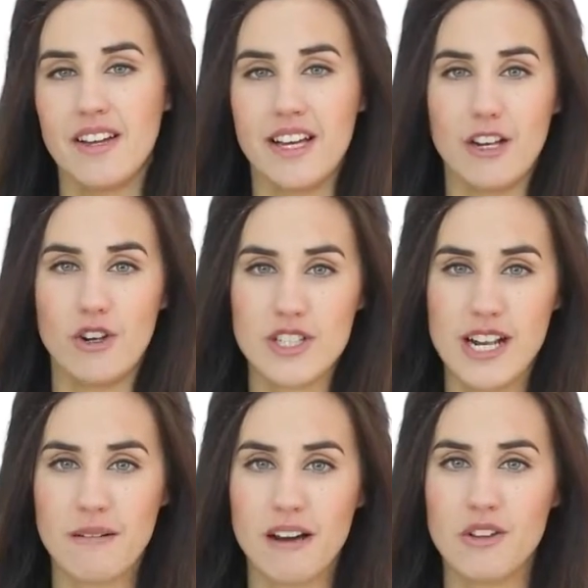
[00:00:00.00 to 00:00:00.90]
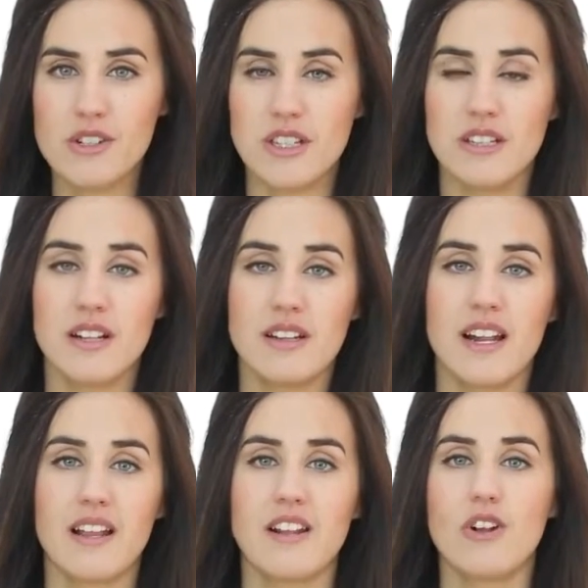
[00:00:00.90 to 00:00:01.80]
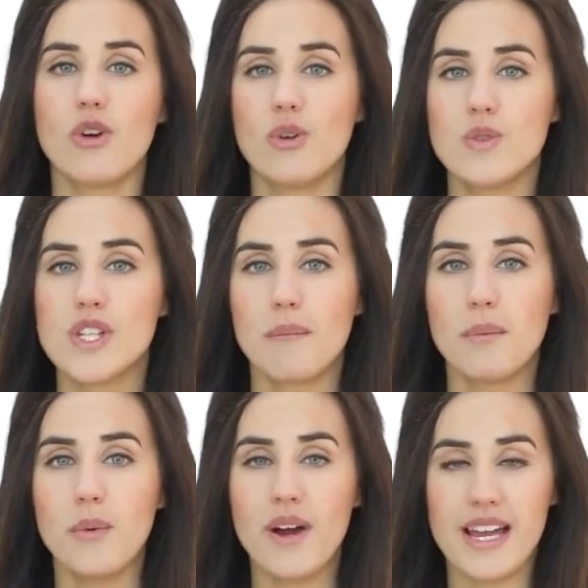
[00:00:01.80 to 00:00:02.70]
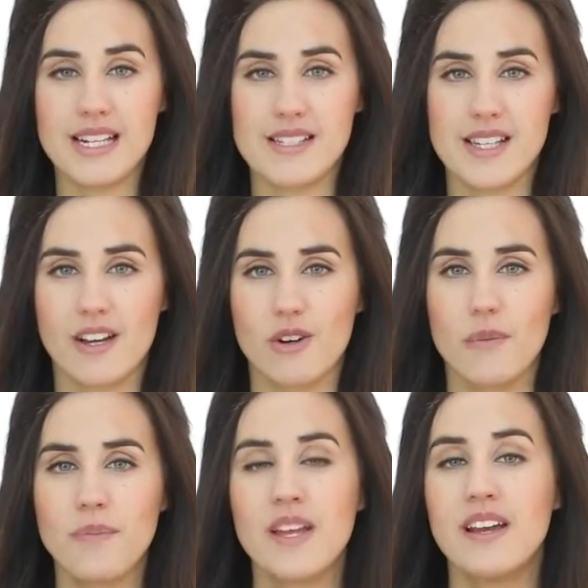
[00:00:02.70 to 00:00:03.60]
eh, los lavados, intentar hacerlo con un champú en seco.